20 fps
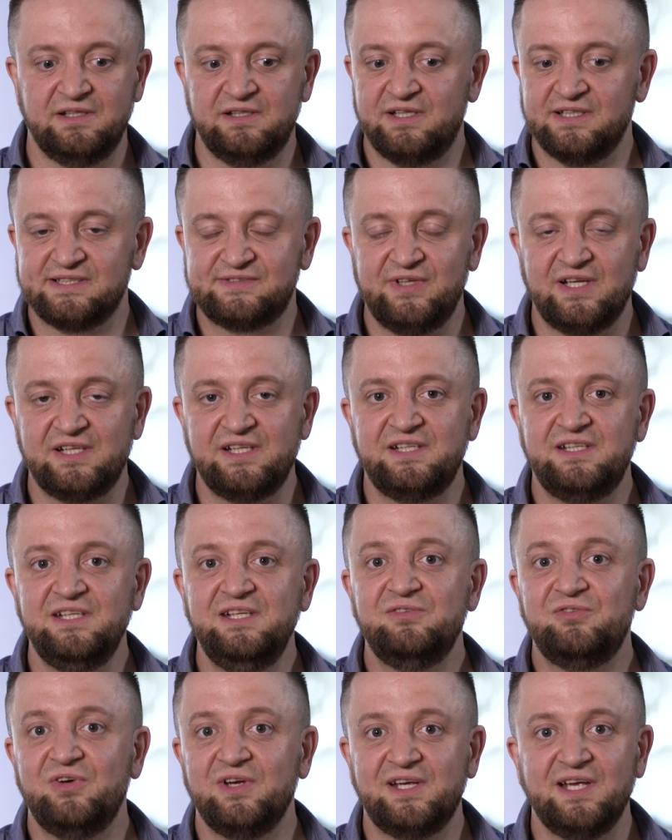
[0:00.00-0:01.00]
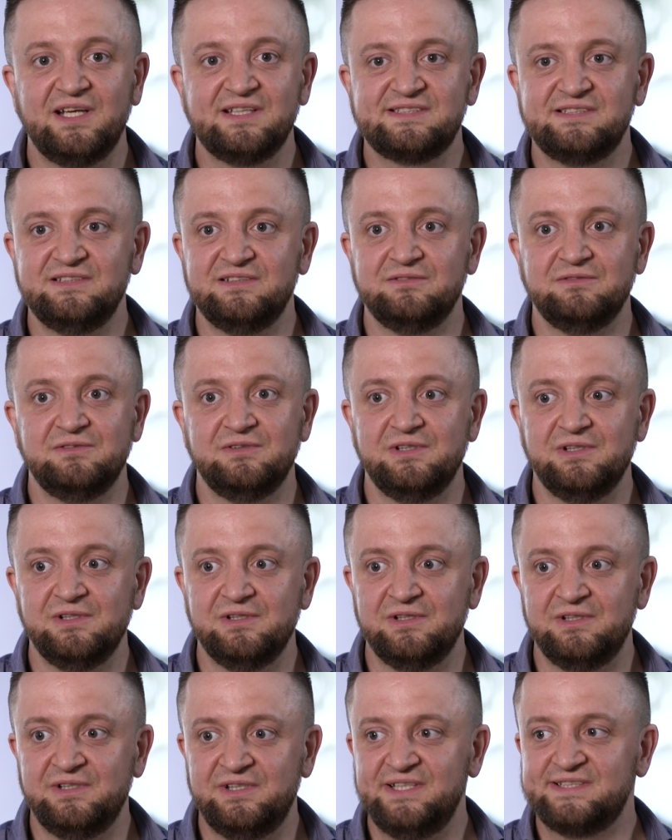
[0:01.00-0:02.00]
Das werde ich nie vergessen,
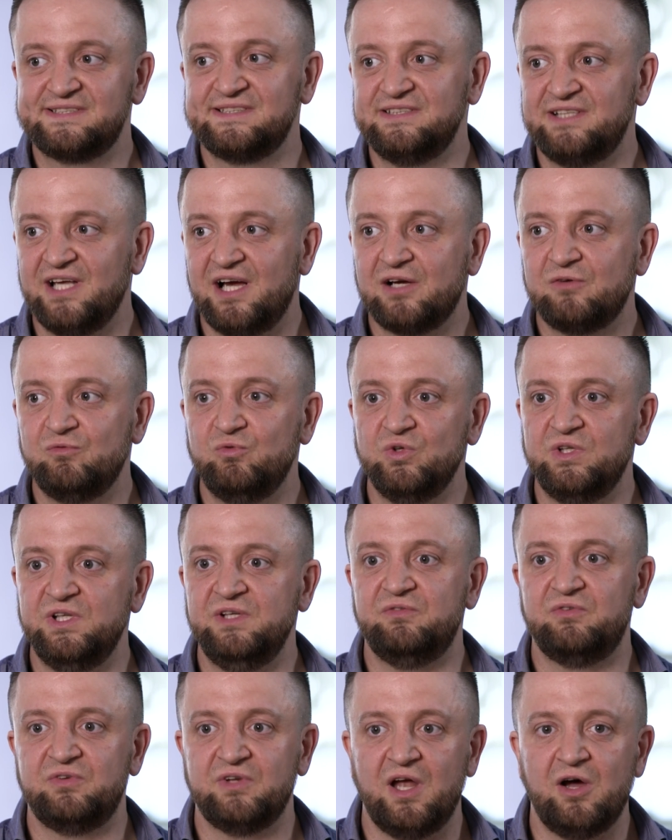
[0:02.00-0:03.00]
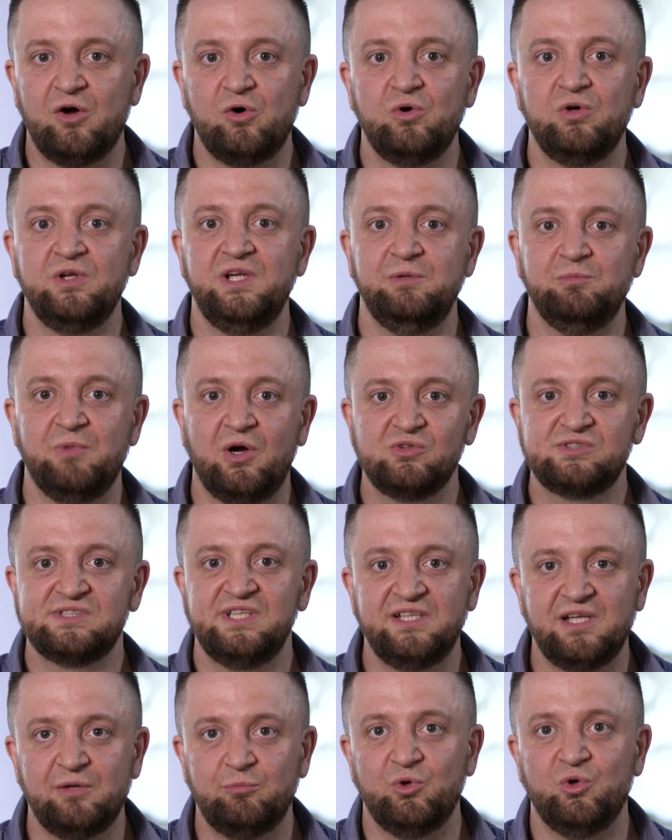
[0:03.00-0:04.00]
äh, diesen Tag, wo die Frau im
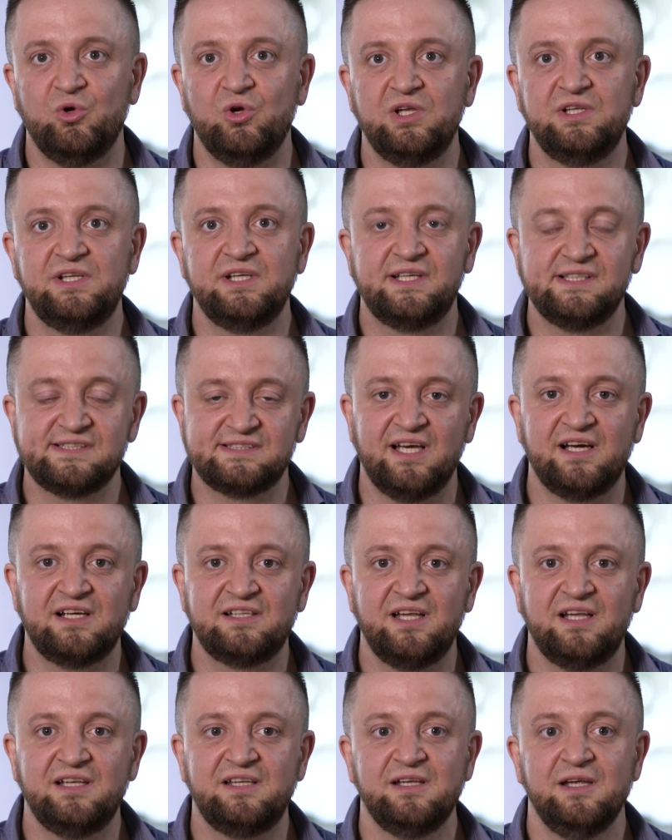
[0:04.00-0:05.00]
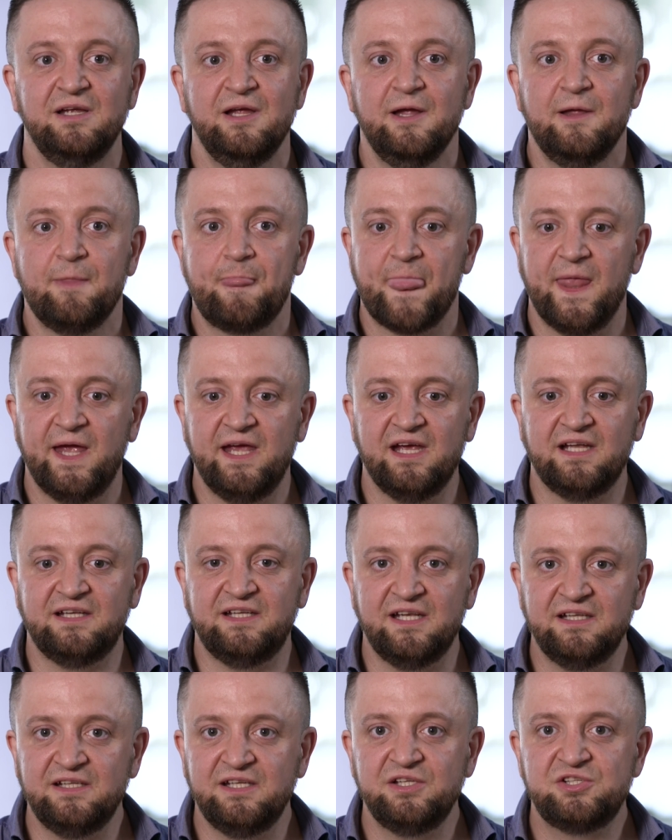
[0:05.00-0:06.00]
Ausländerbehörde gesagt hat, Herr
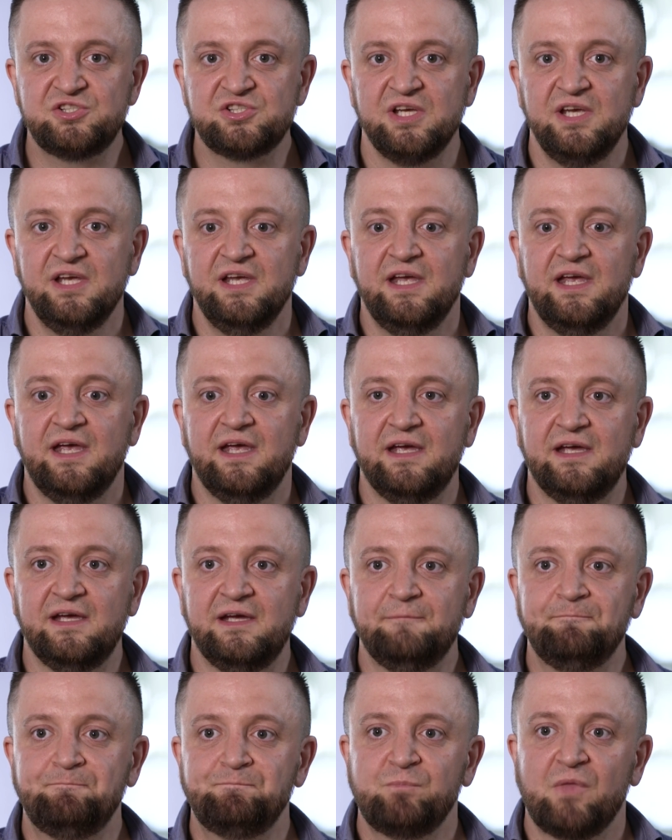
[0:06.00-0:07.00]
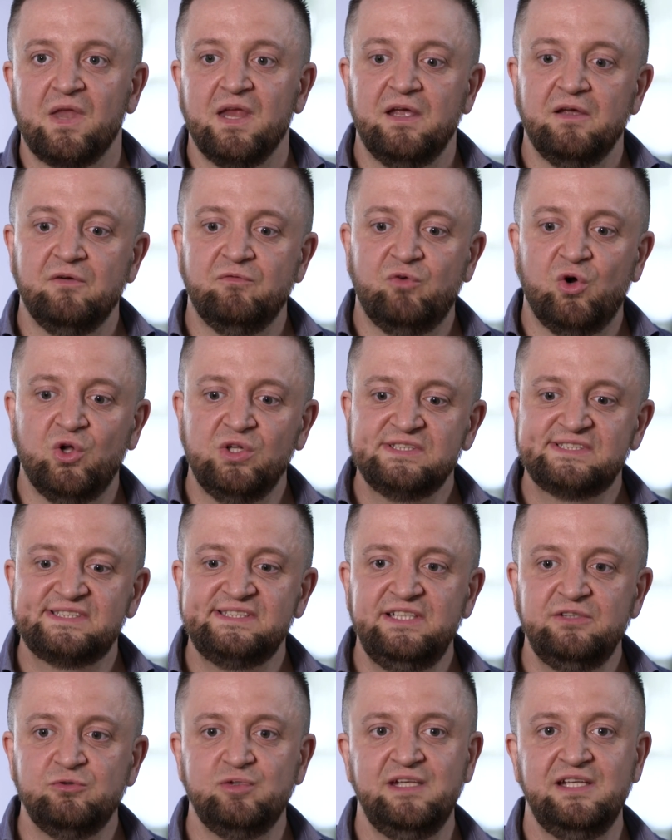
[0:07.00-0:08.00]
Dendic, äh, wollen
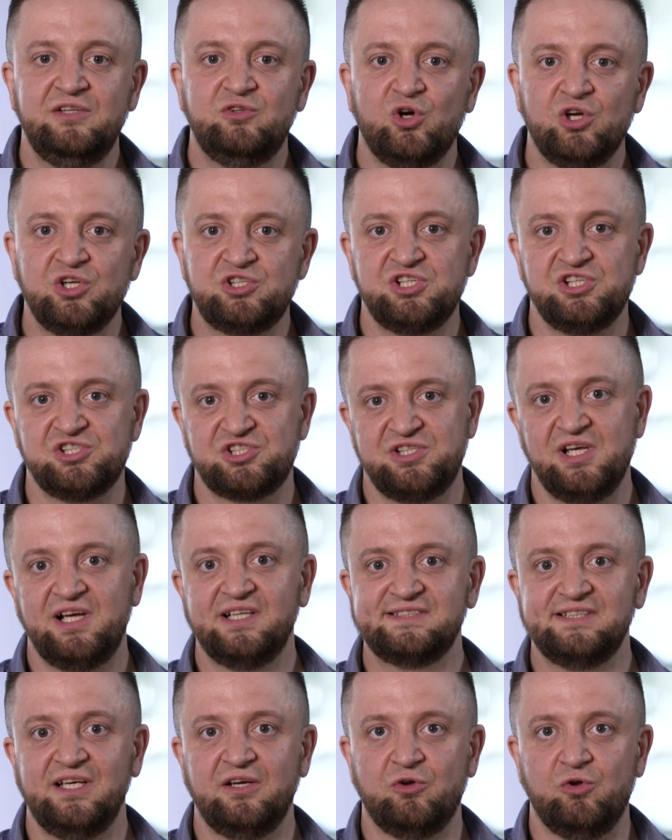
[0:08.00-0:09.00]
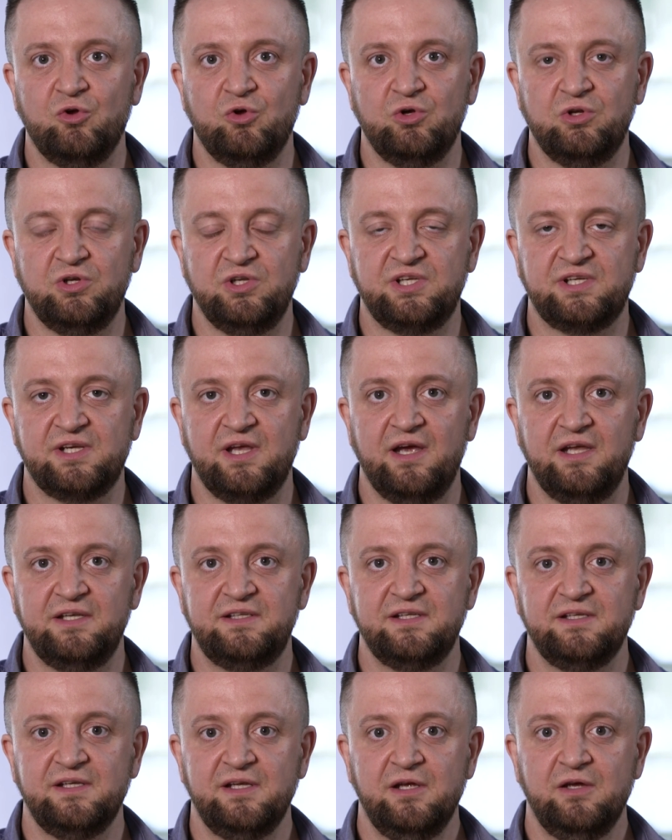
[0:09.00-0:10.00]
Sie die deutsche
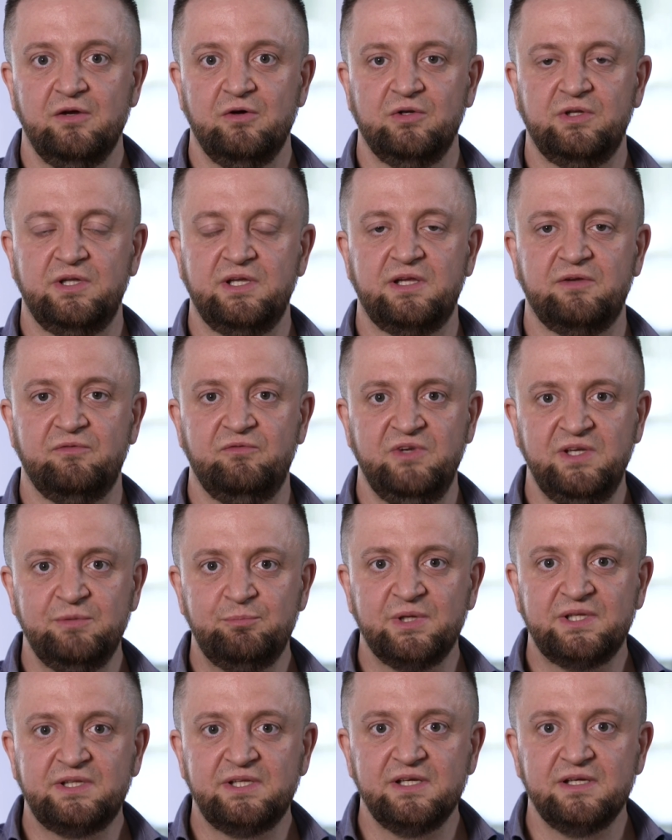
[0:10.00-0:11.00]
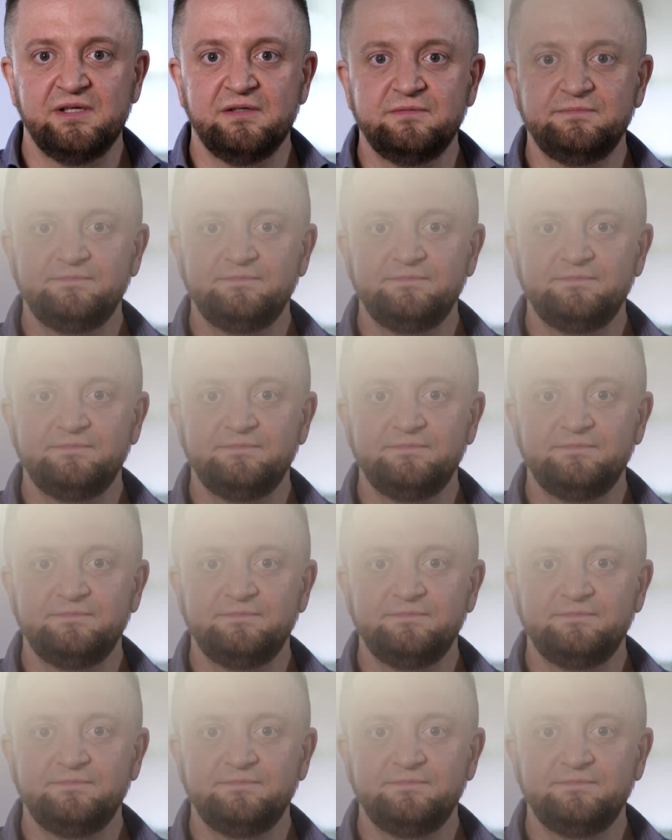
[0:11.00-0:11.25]
Staatsangehörigkeit? Und ich, wie bitte?